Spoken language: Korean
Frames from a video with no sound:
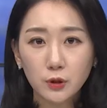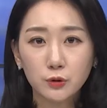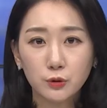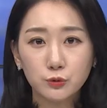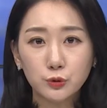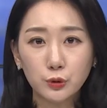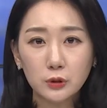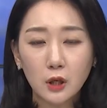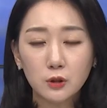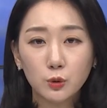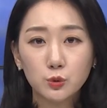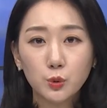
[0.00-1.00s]
될 경우
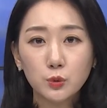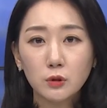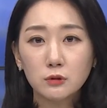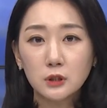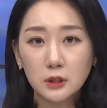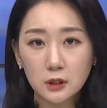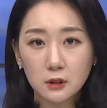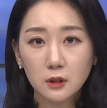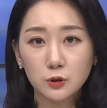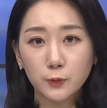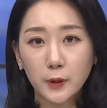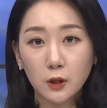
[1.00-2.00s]
내년 총선을
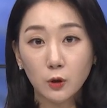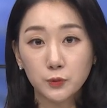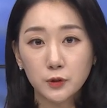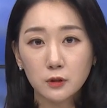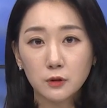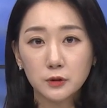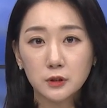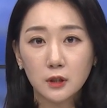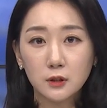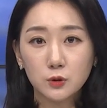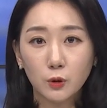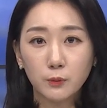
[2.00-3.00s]
의식할 수밖에 없을
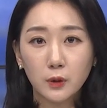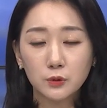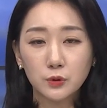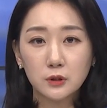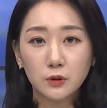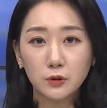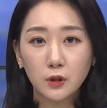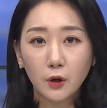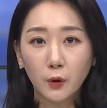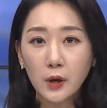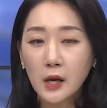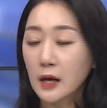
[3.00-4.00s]
것이라는 전망도
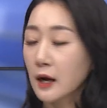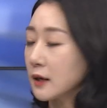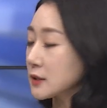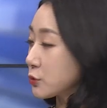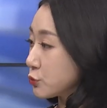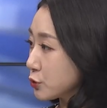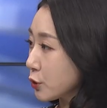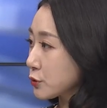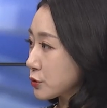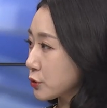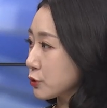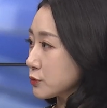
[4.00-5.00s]
있었는데요. 가장
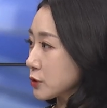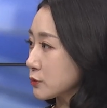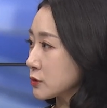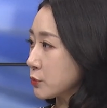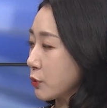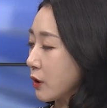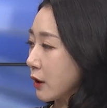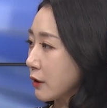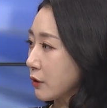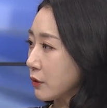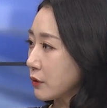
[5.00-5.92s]
우려스러운 점은 뭔가요?